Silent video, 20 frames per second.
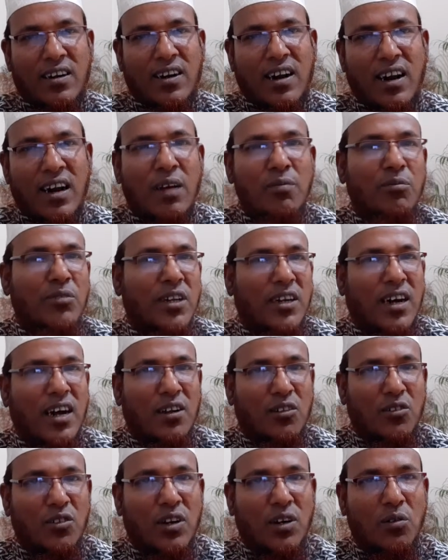কালাম থেকে
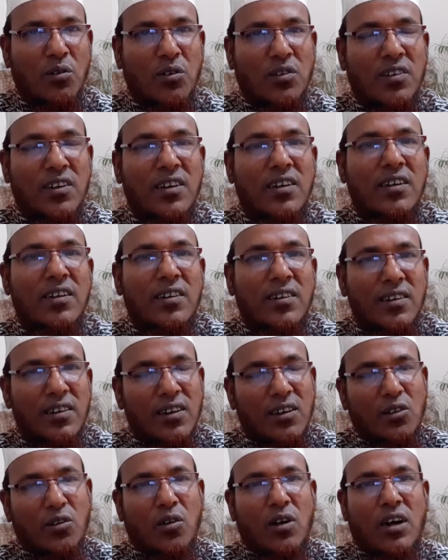আলোচনা করছি
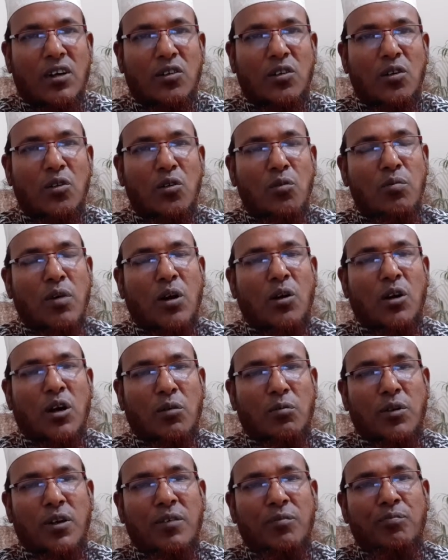তো আসলে খুব ভালো
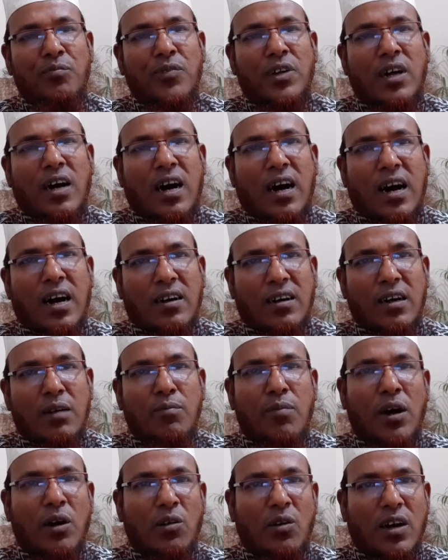লাগবে আর এই
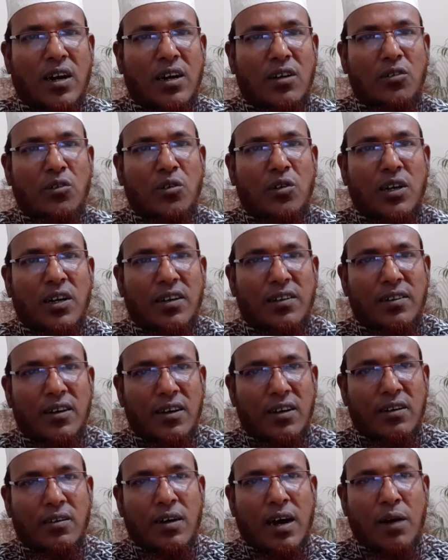ভালো লাগার জন্যই যে
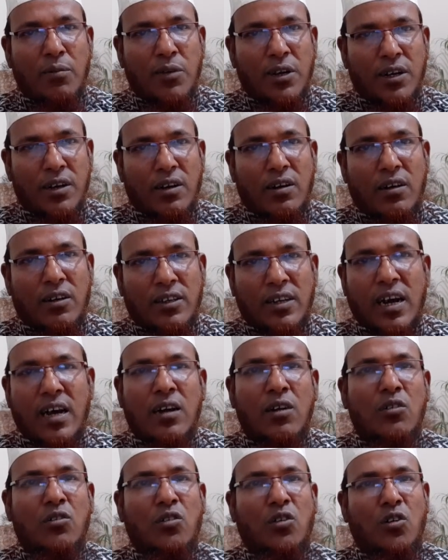আমি
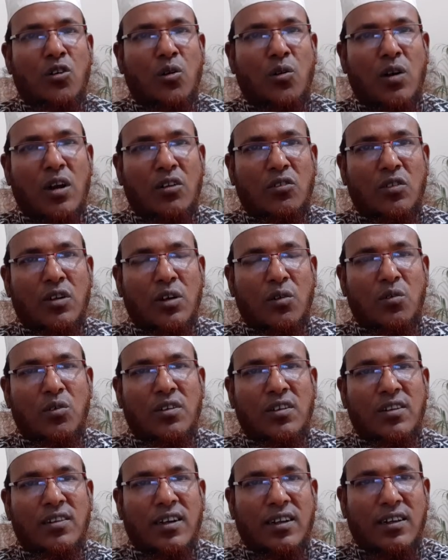সারানজুল সহ আলোচনা
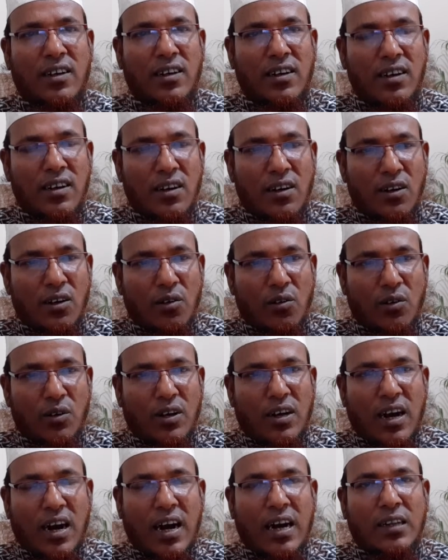করছি যাতে ওই
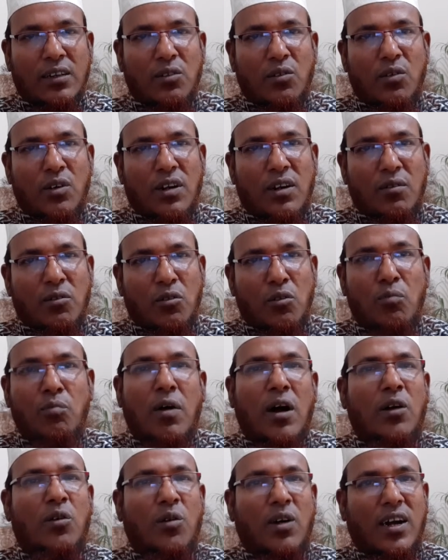আয়াতগুলো খুব
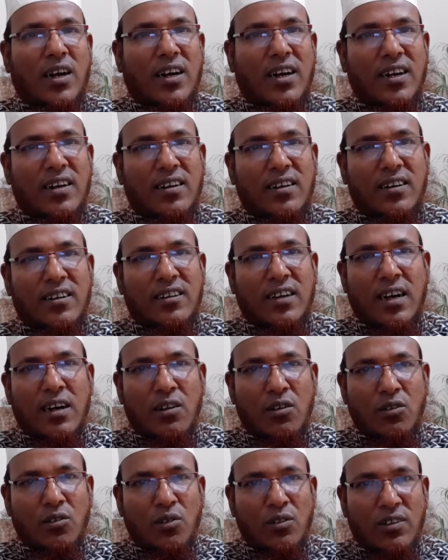ভালো লাগে আর কি
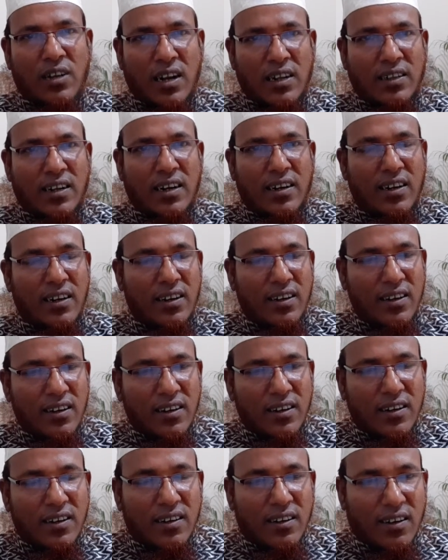সারানজুল জানা থাকলে
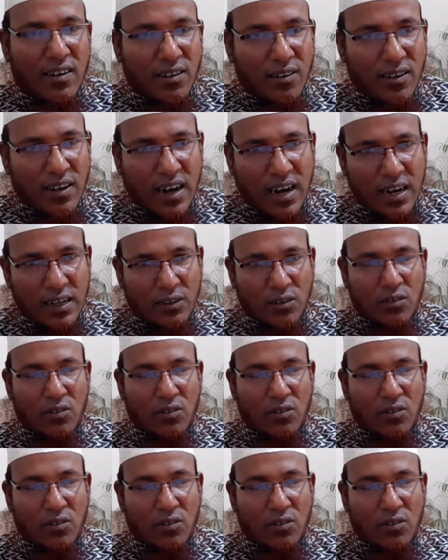আয়াত